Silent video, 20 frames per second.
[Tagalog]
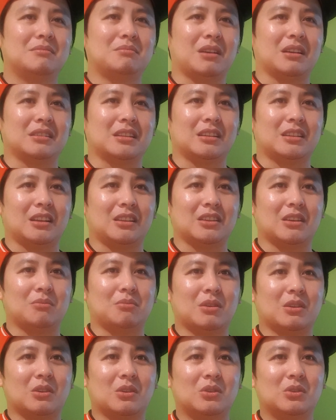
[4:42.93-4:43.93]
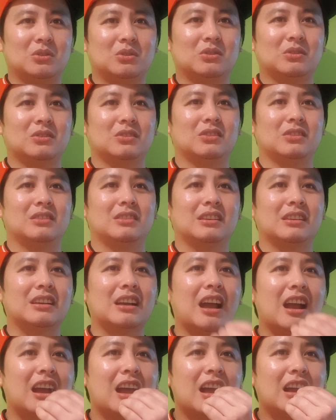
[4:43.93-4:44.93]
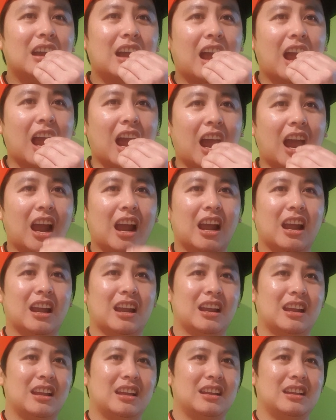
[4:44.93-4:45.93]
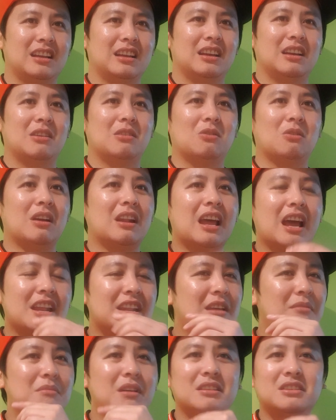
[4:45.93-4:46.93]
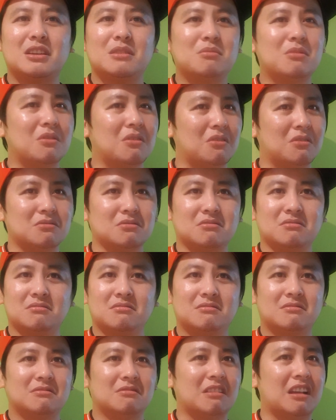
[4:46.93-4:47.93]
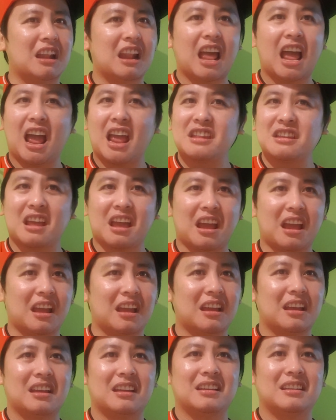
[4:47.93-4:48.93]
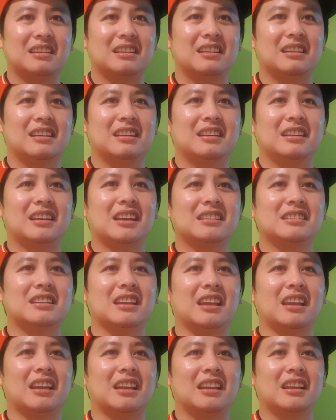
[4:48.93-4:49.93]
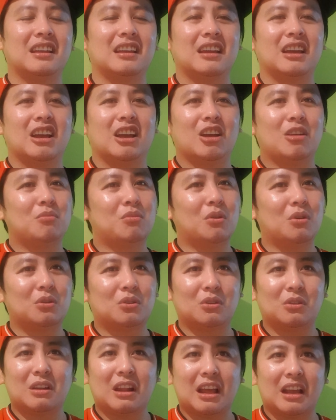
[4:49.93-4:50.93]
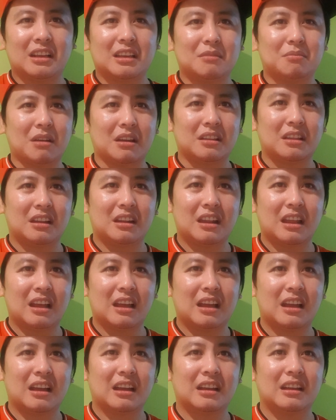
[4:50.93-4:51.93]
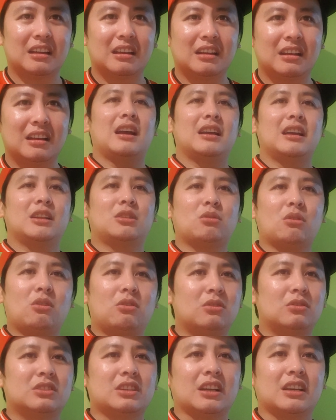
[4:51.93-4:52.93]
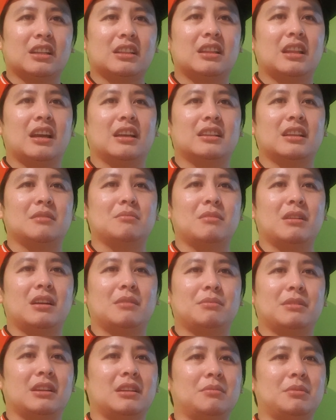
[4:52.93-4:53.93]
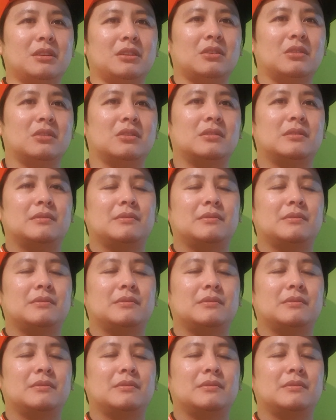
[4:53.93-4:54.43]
Pagdating ng panahon, nganga ka. Wala na machibog. Wala na. Kasi, puro lagi padala. Ito ang sakit nating mga Pilipino.